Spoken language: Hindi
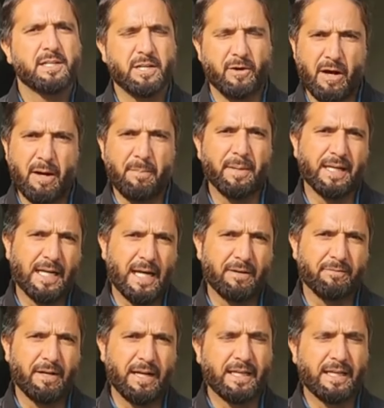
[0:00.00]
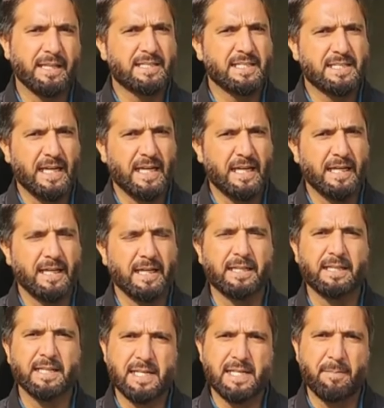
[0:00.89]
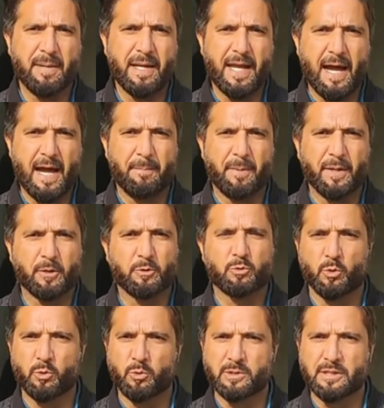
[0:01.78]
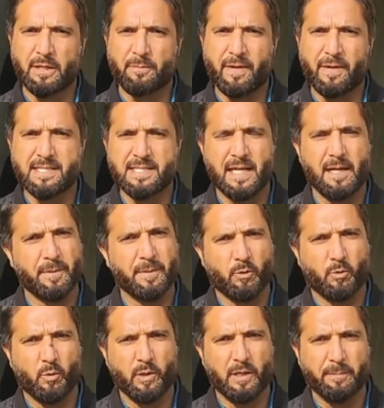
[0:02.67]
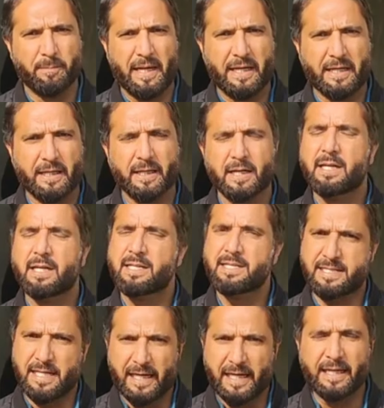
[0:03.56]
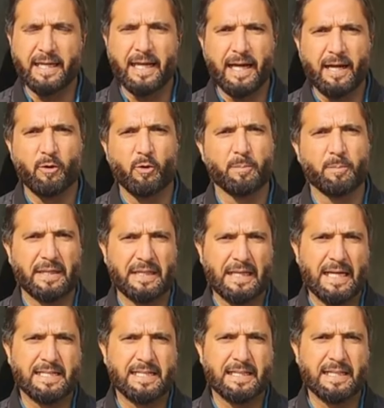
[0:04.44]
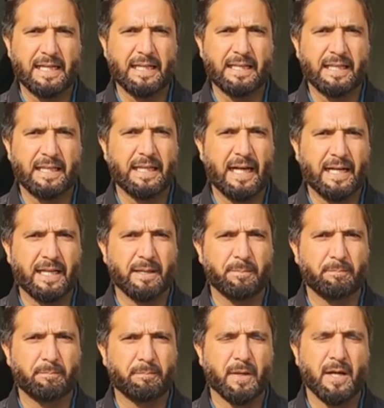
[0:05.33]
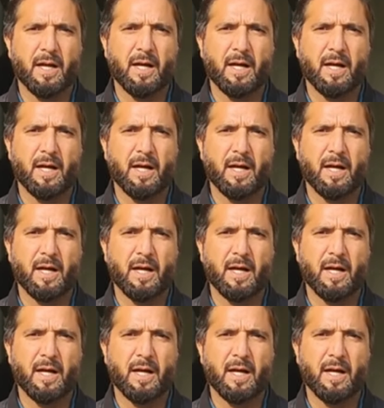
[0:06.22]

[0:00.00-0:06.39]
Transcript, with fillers: जवाबी कार्रवाई की जिसके नतीजे में यहाँ पर दोनों तरफें से अभी गोलीबारी जारी है और बताया जाता है कि यारी